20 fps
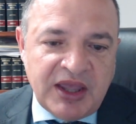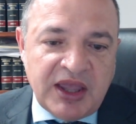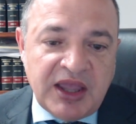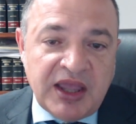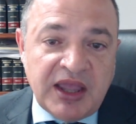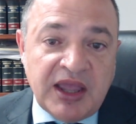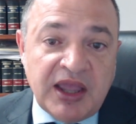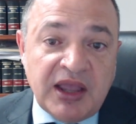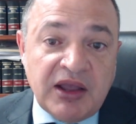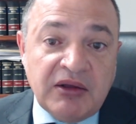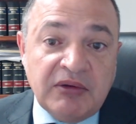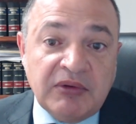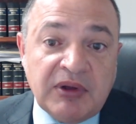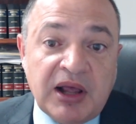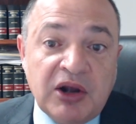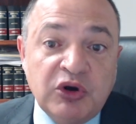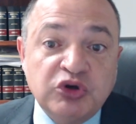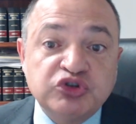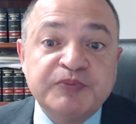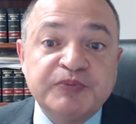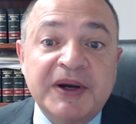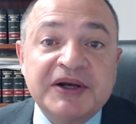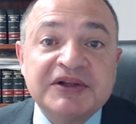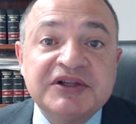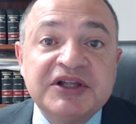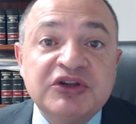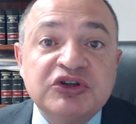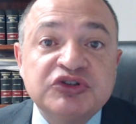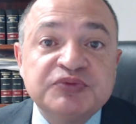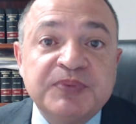eh, a los
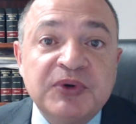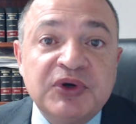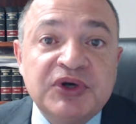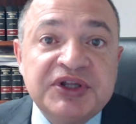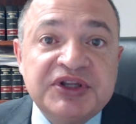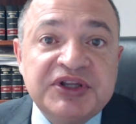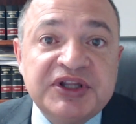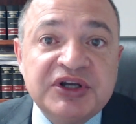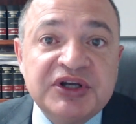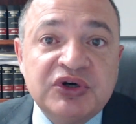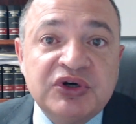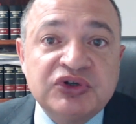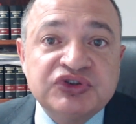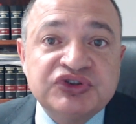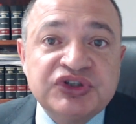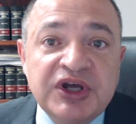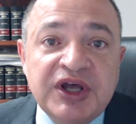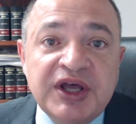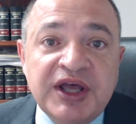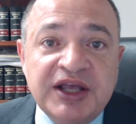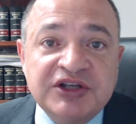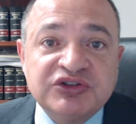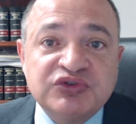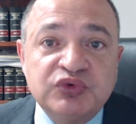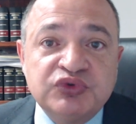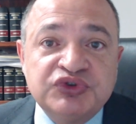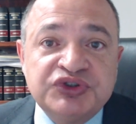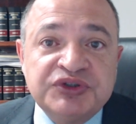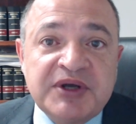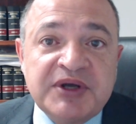partidos políticos
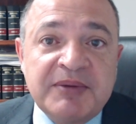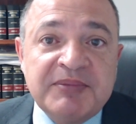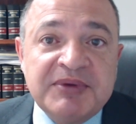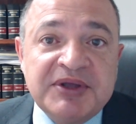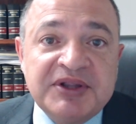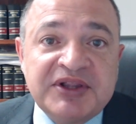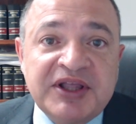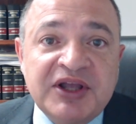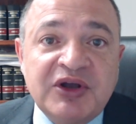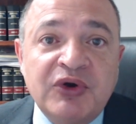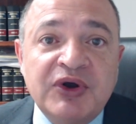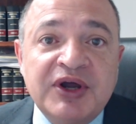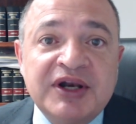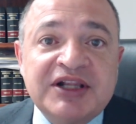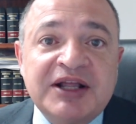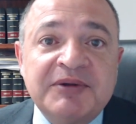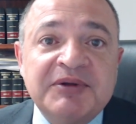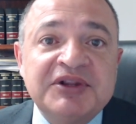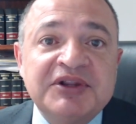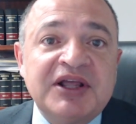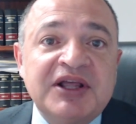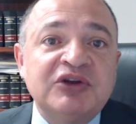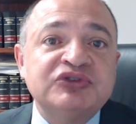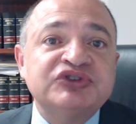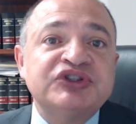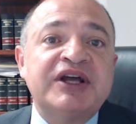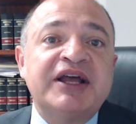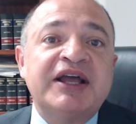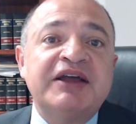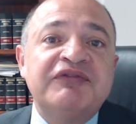exclusivamente y concretamente a
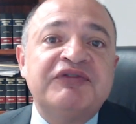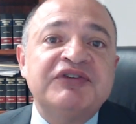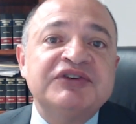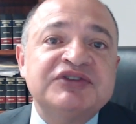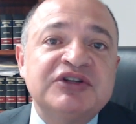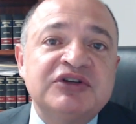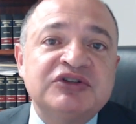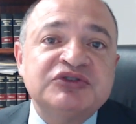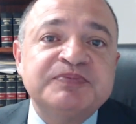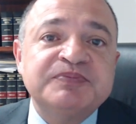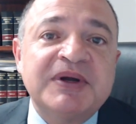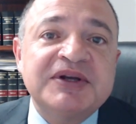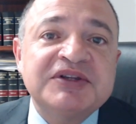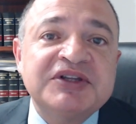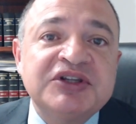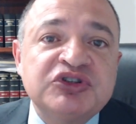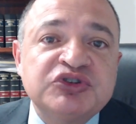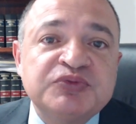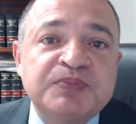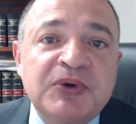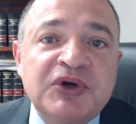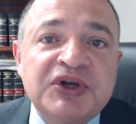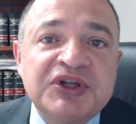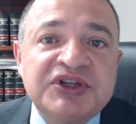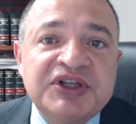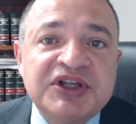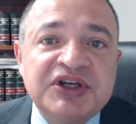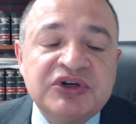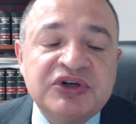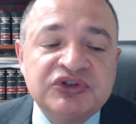los jefes de los partidos
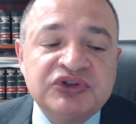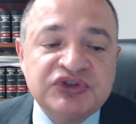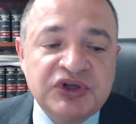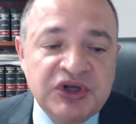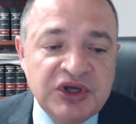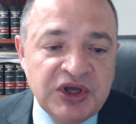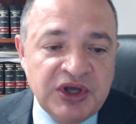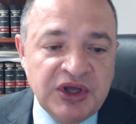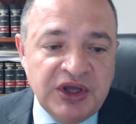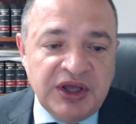políticos